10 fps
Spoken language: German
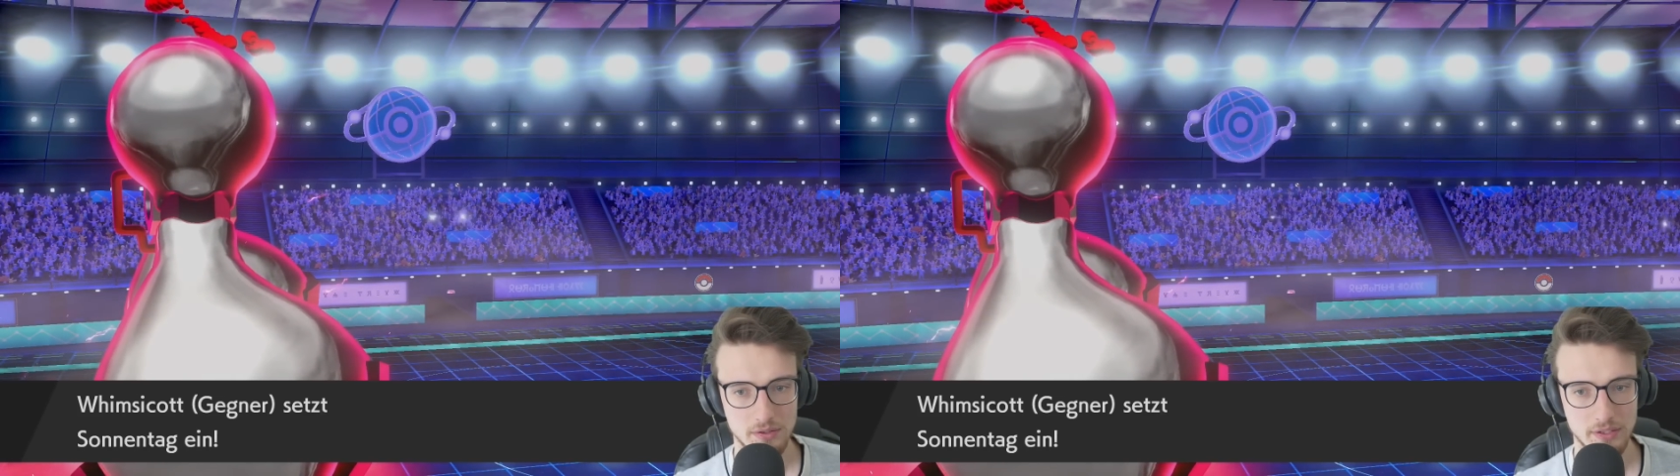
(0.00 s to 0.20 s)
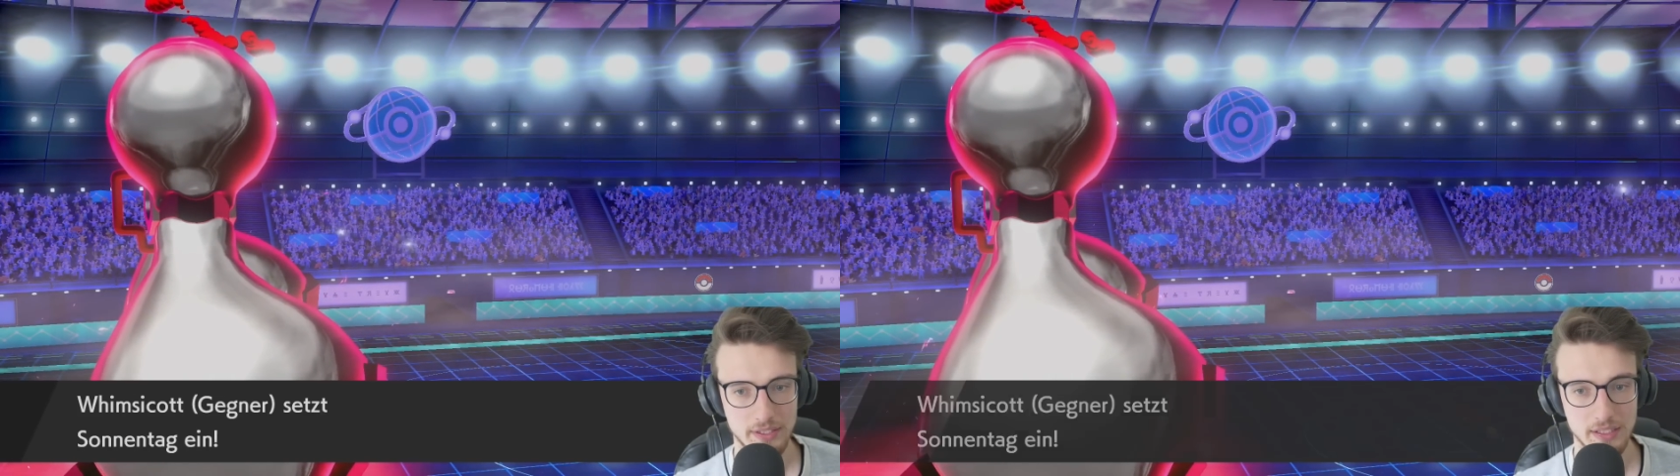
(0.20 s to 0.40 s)

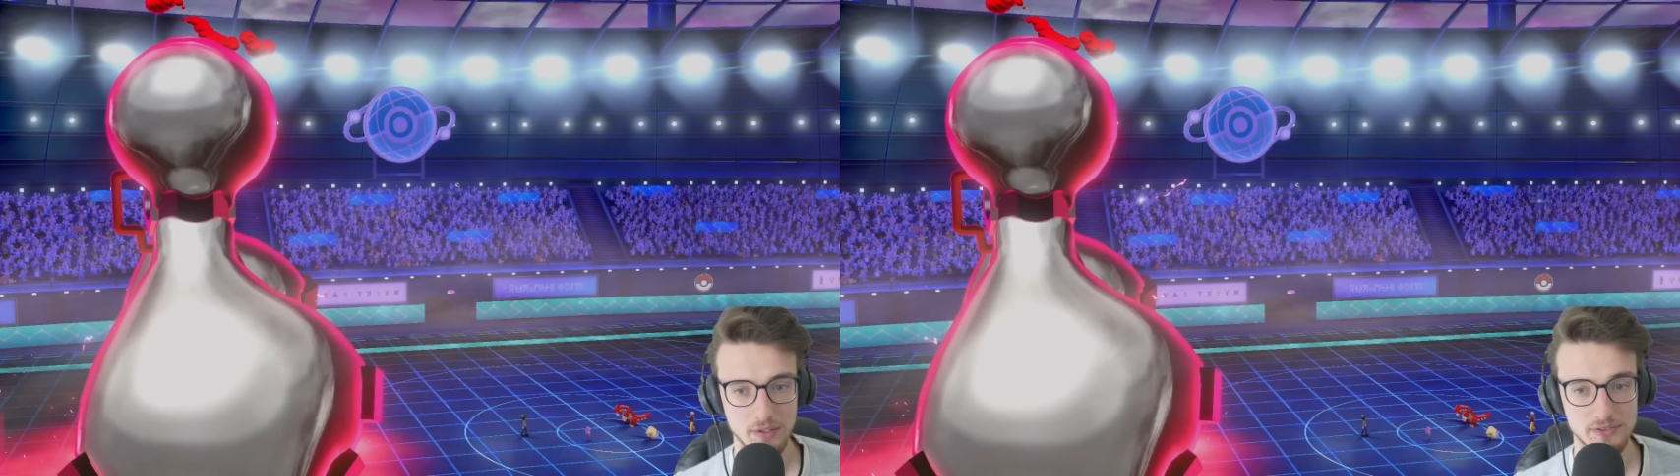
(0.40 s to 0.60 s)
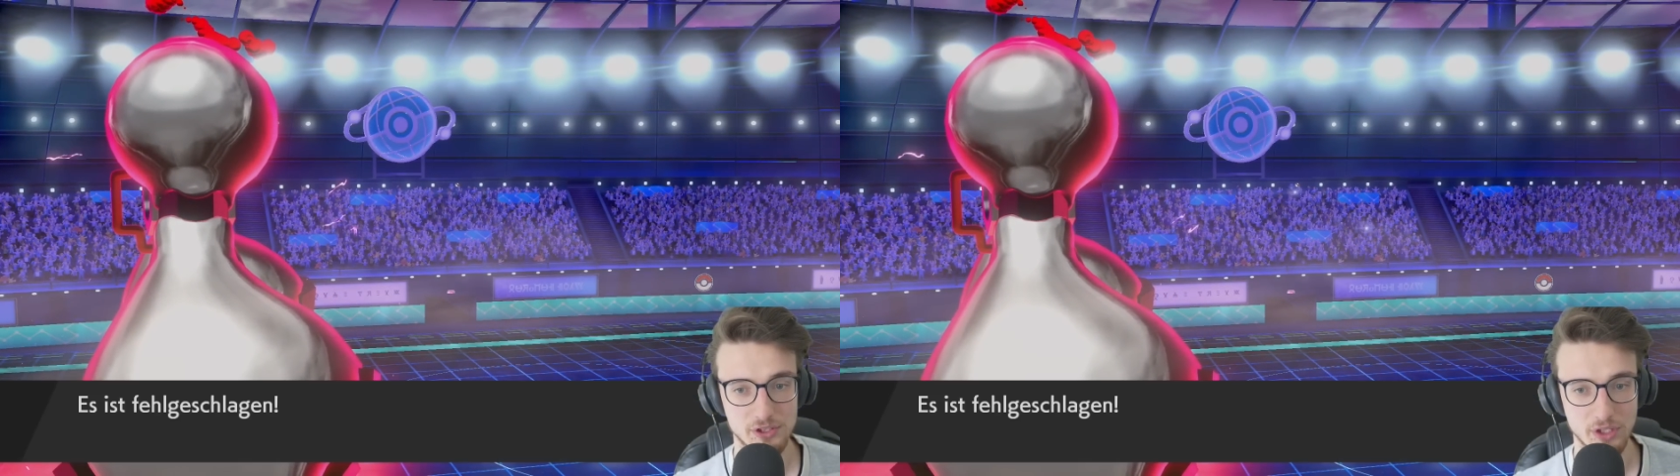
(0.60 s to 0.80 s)
Und er geht
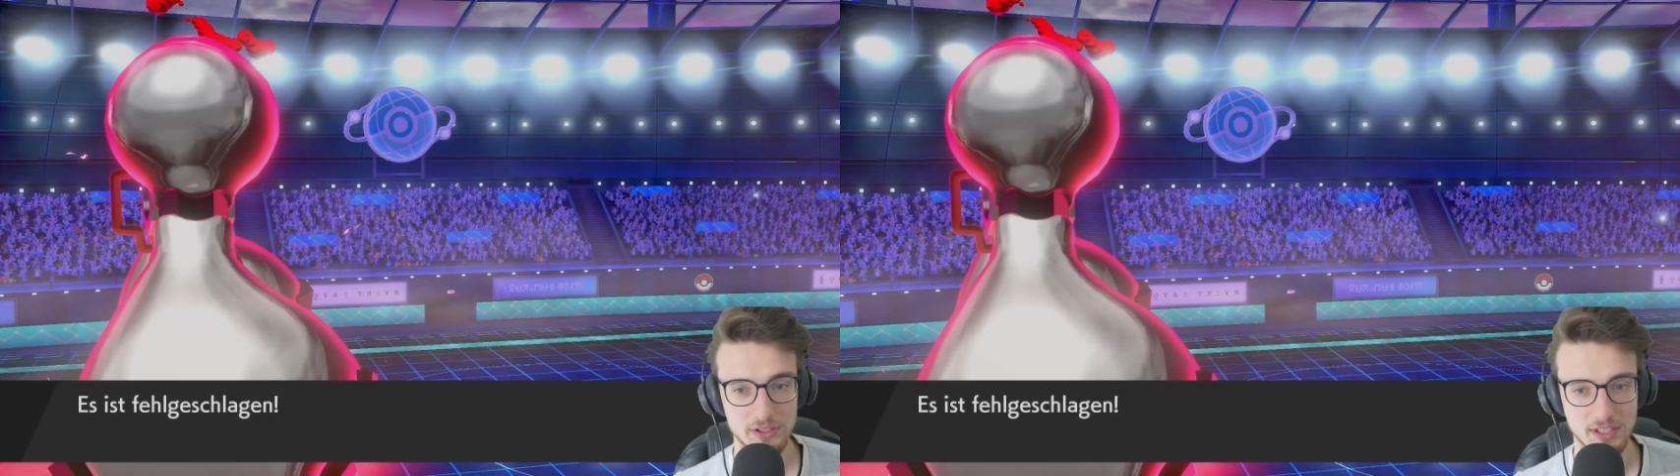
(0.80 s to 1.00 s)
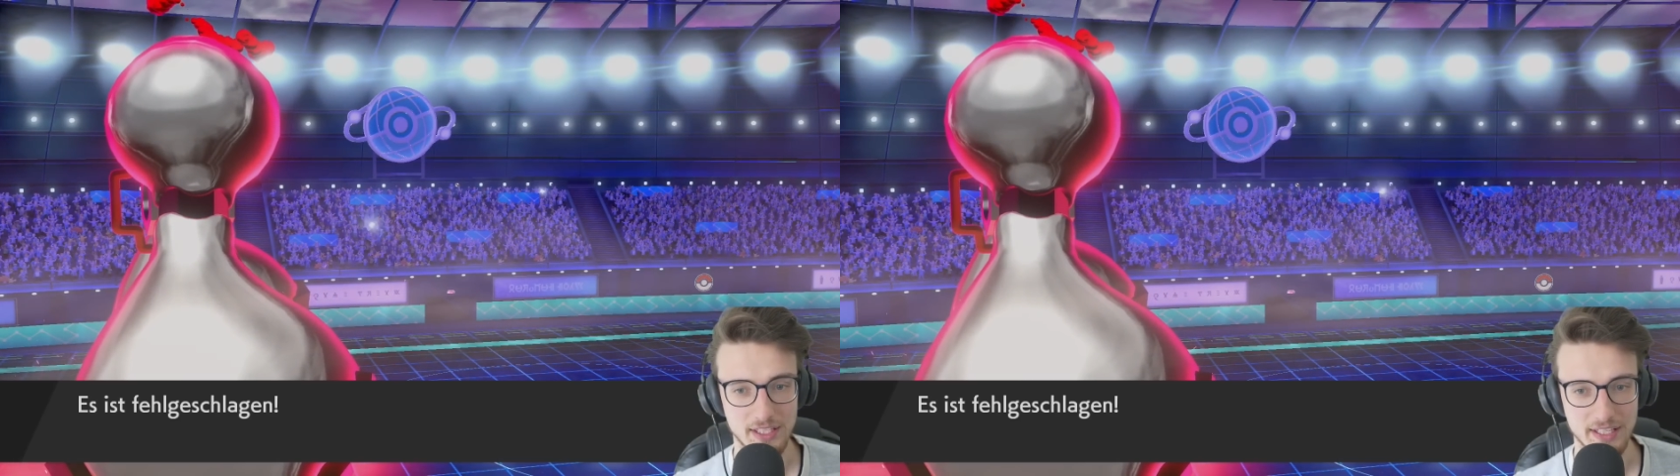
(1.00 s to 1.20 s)
auf
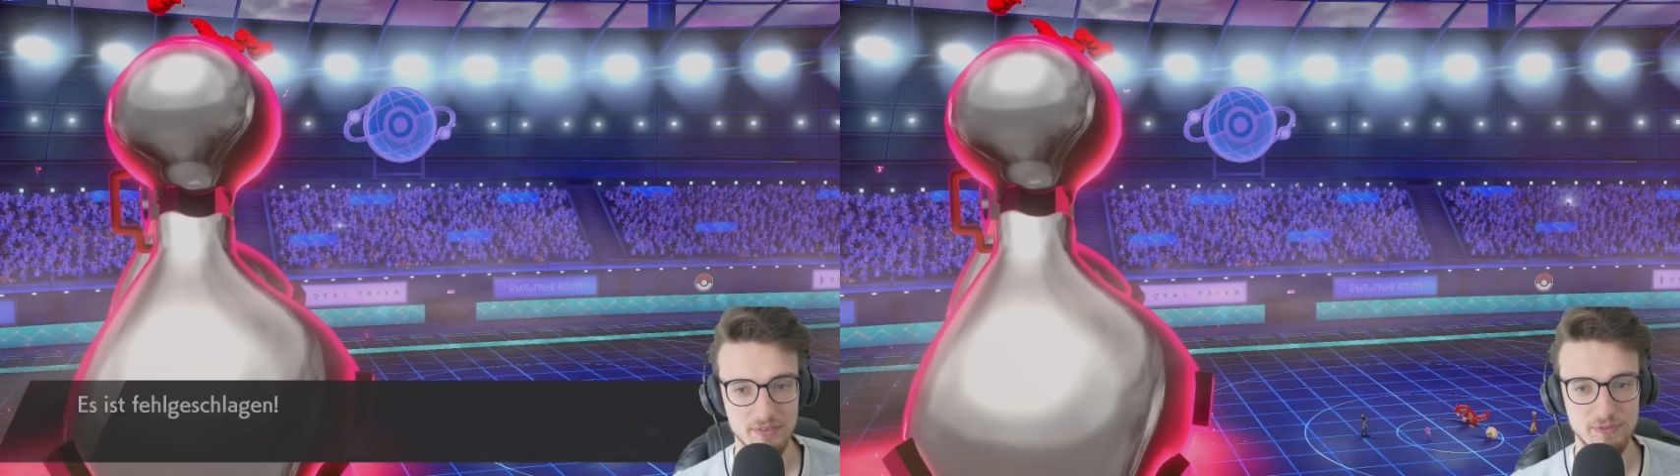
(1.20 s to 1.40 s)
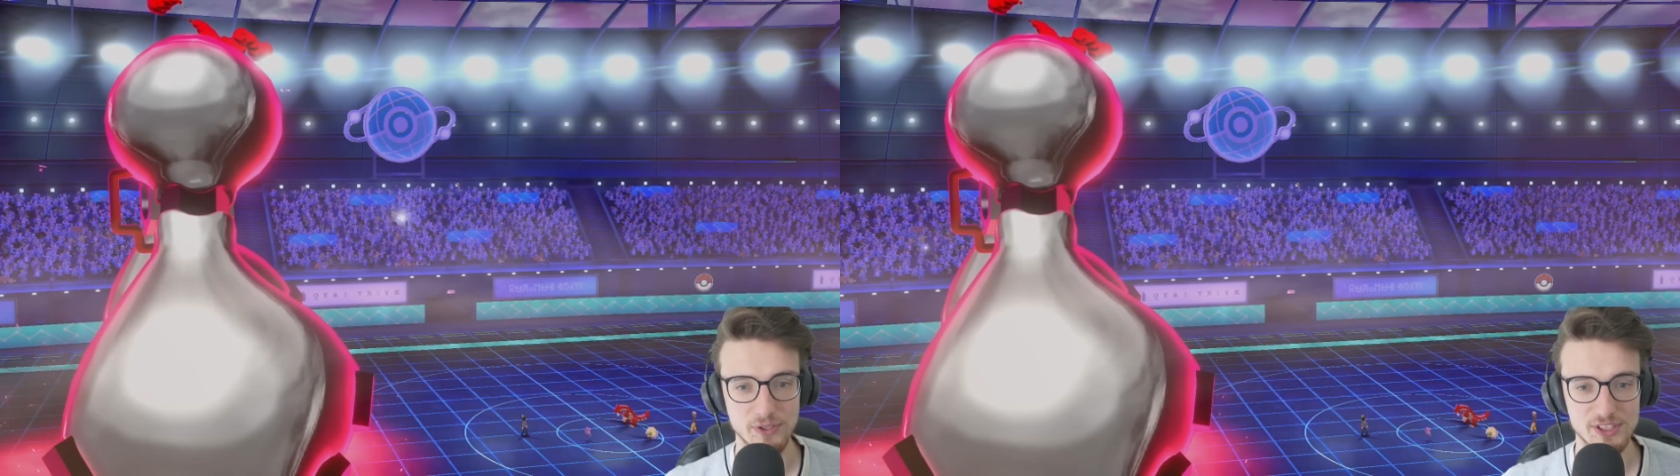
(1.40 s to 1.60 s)
Sonntag.
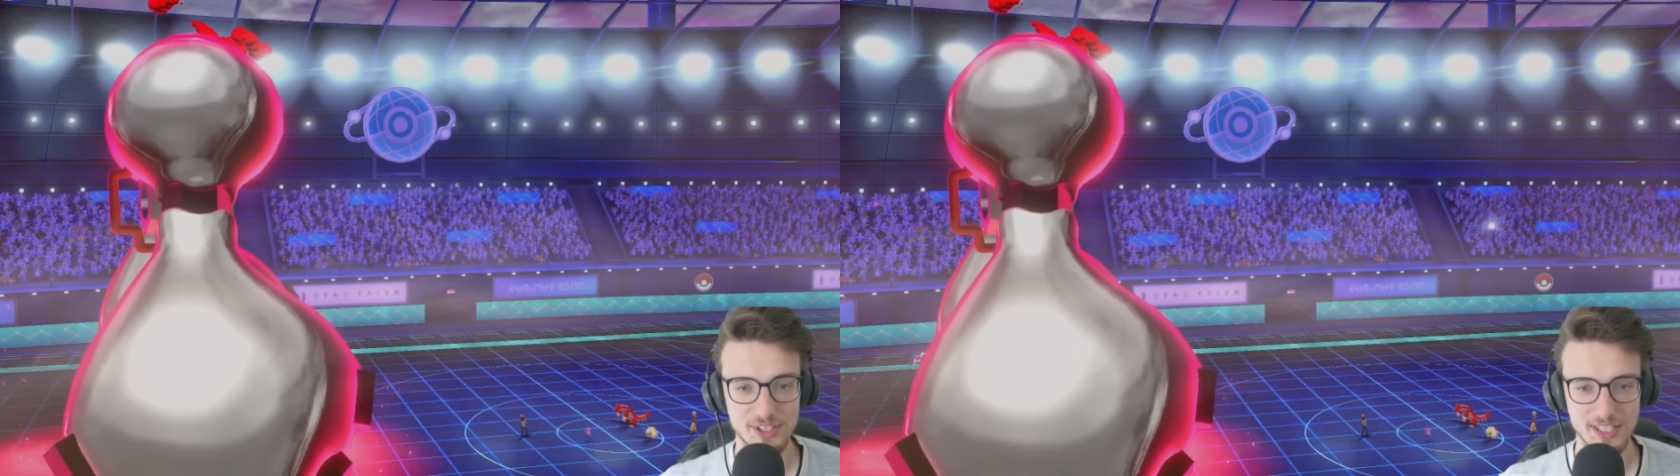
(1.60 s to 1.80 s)
Er wusste,